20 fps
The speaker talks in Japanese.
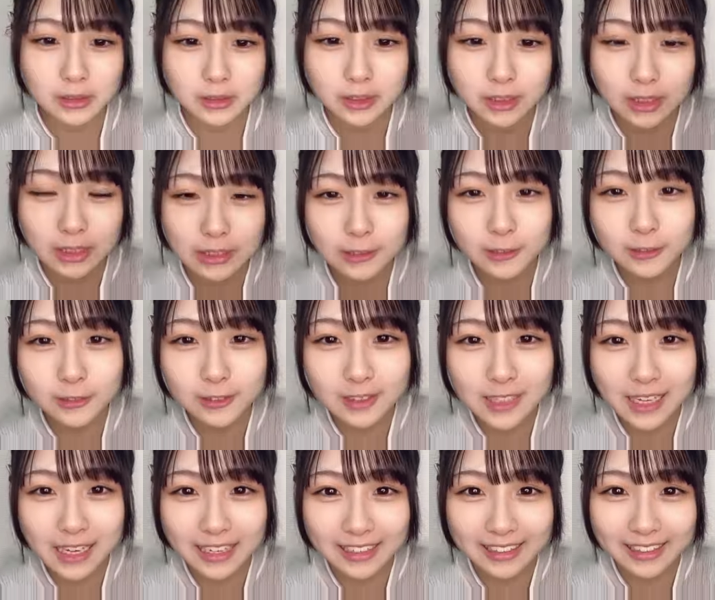奇遇
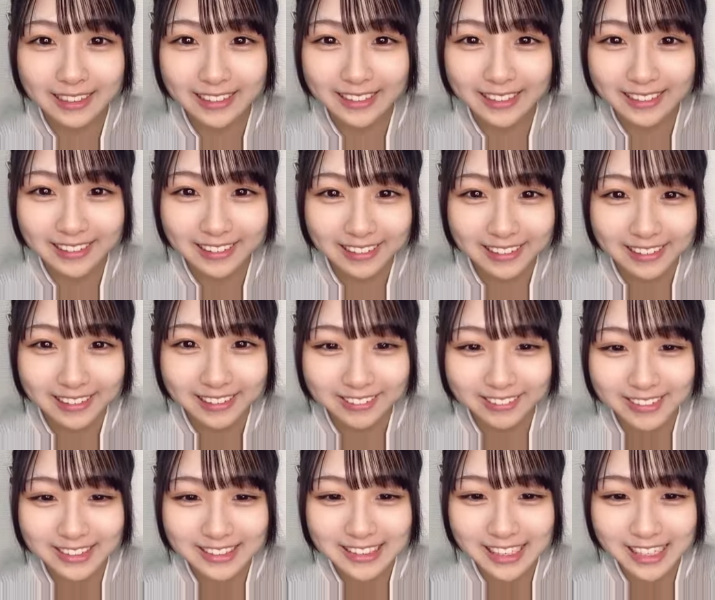だお
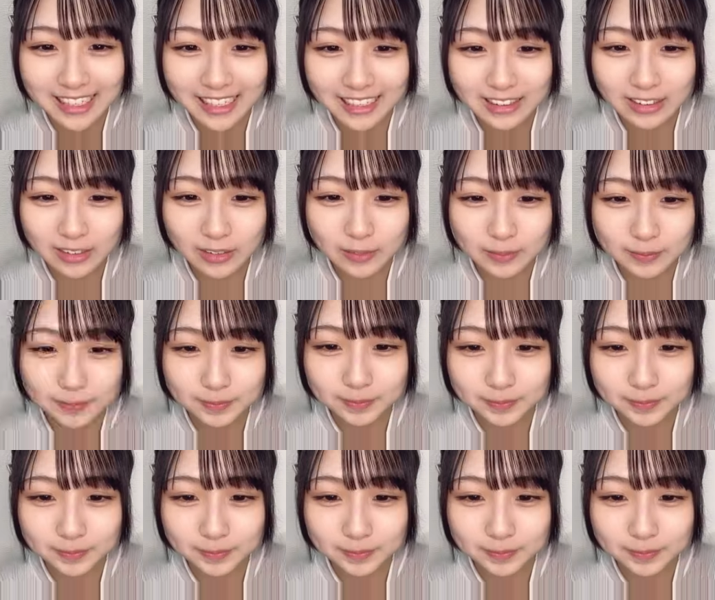菓子ありがとう